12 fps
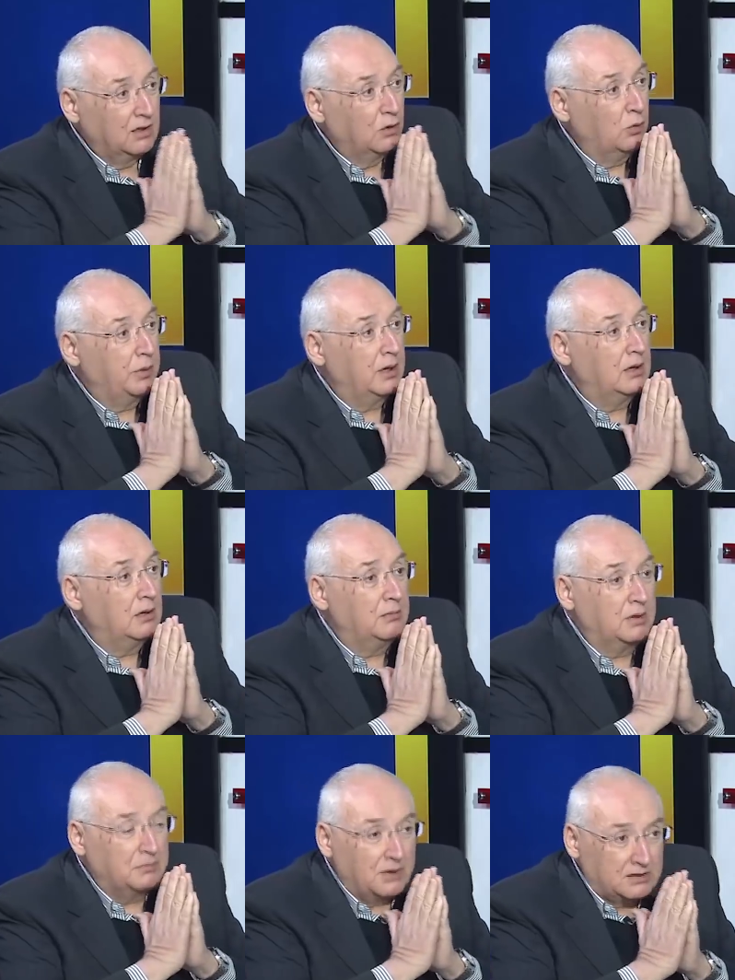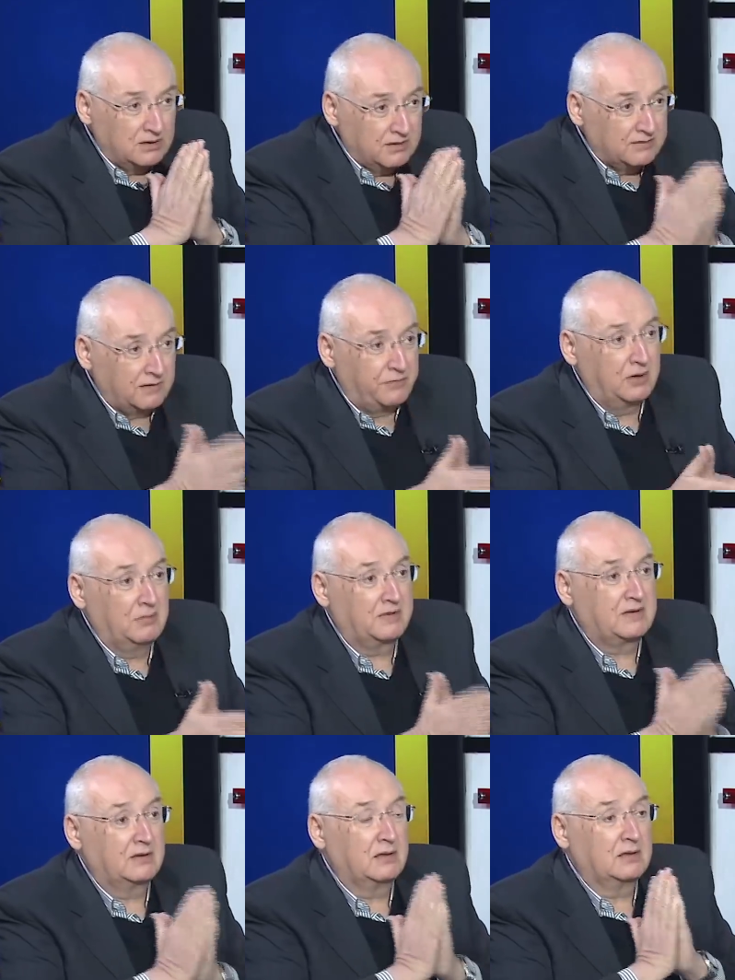وبالمتن اذا في
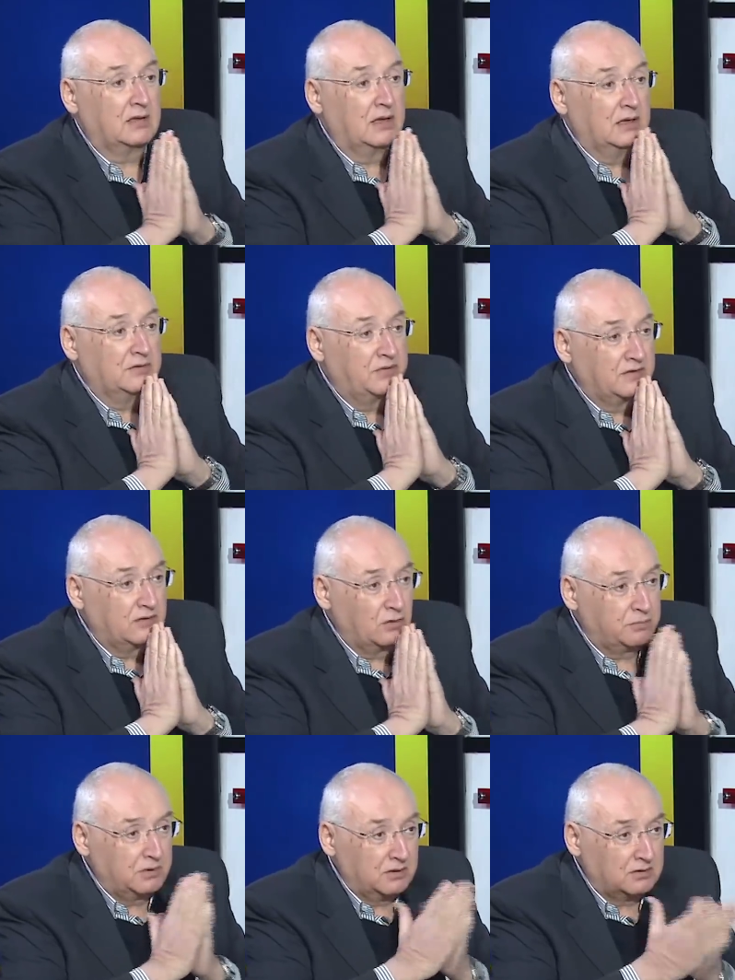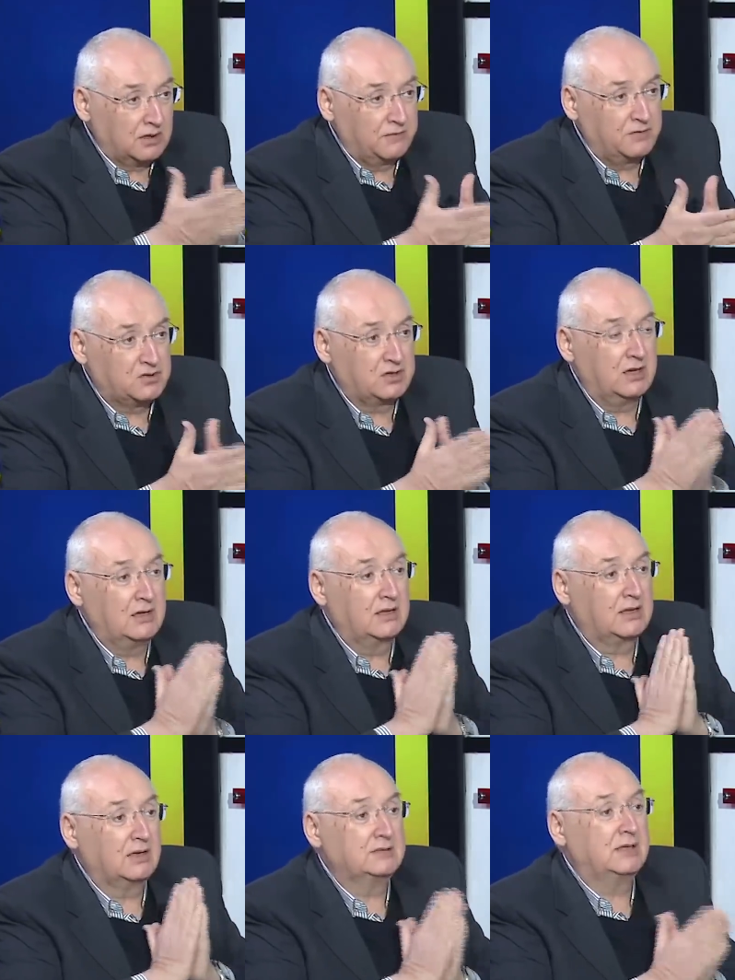مثلا 2000 صوت من الطائفه الشيعيه
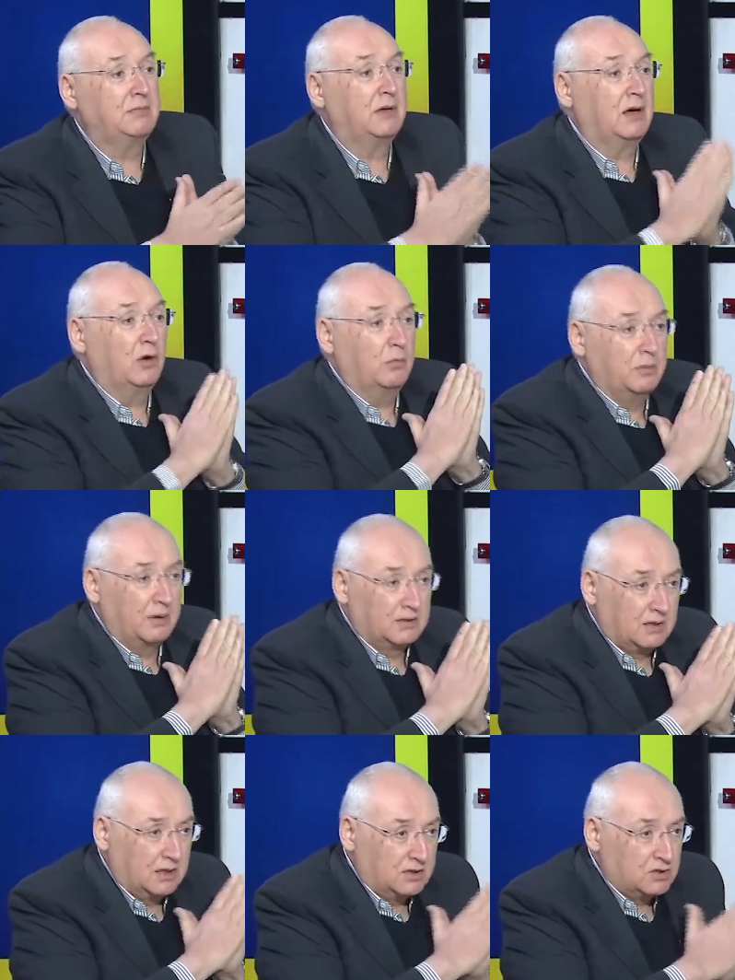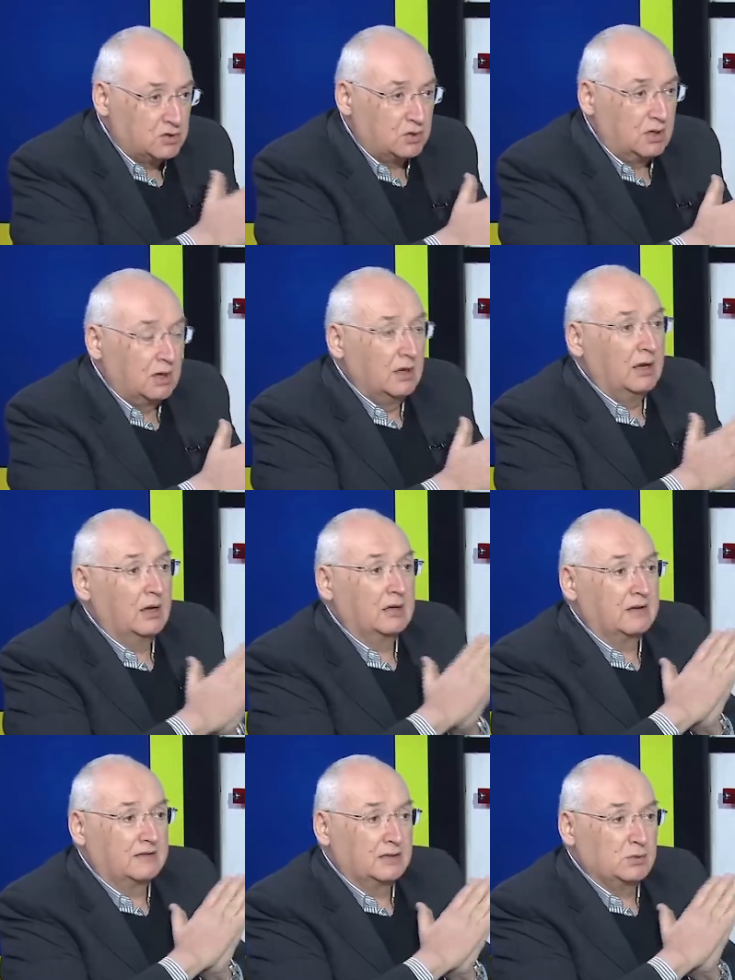الكريمه او بمنطقه آه،
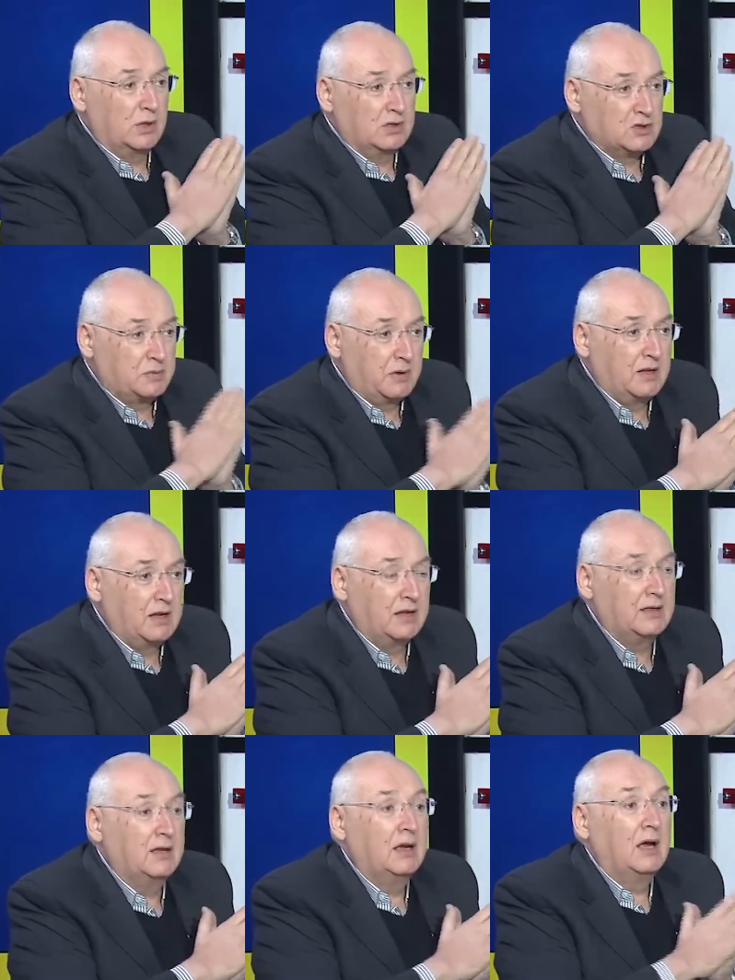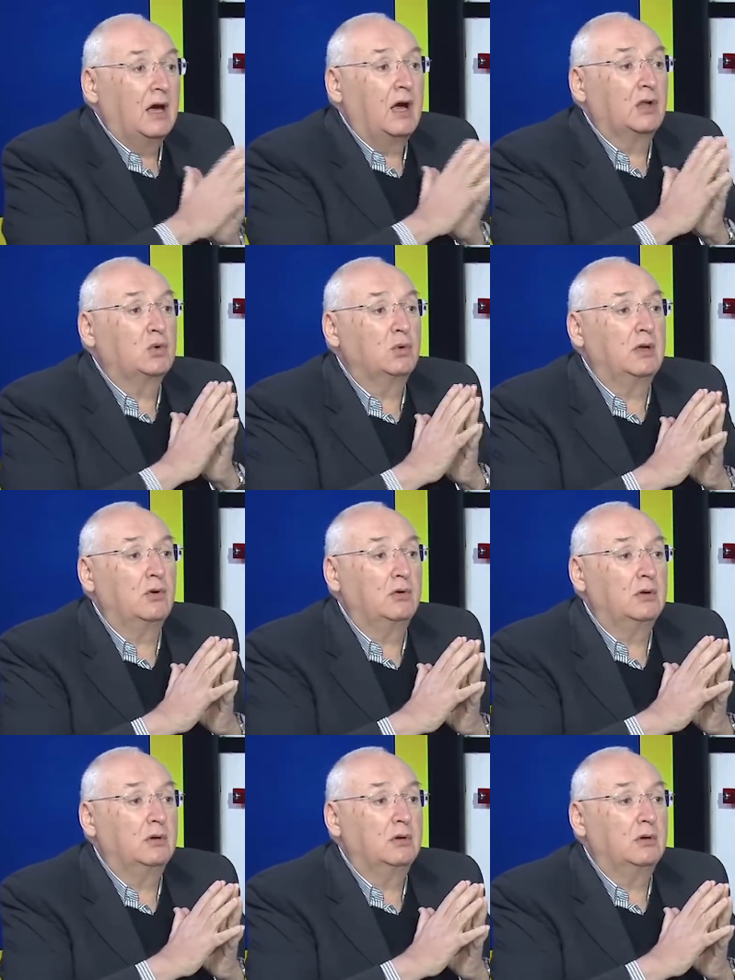كسروان جبال يعني, يعني اعطونا اياهم